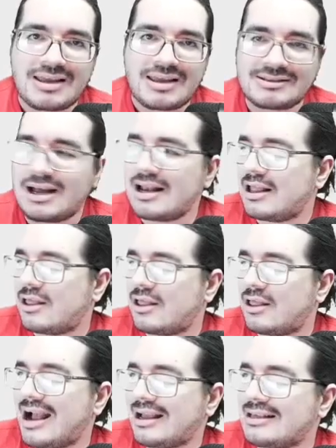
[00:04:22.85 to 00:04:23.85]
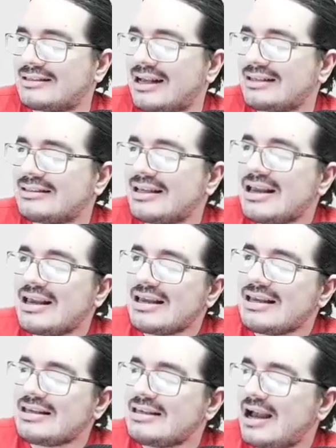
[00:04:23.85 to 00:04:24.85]
está, le doy a quizás
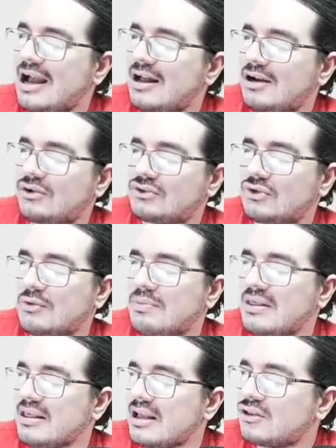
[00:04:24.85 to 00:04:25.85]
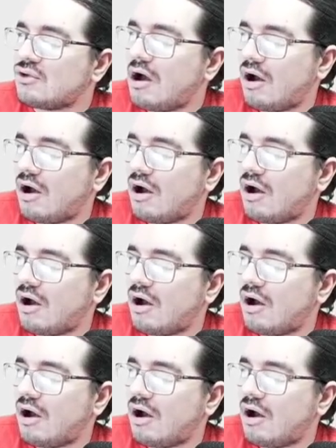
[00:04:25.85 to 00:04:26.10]
y ya lo estoy pidiendo.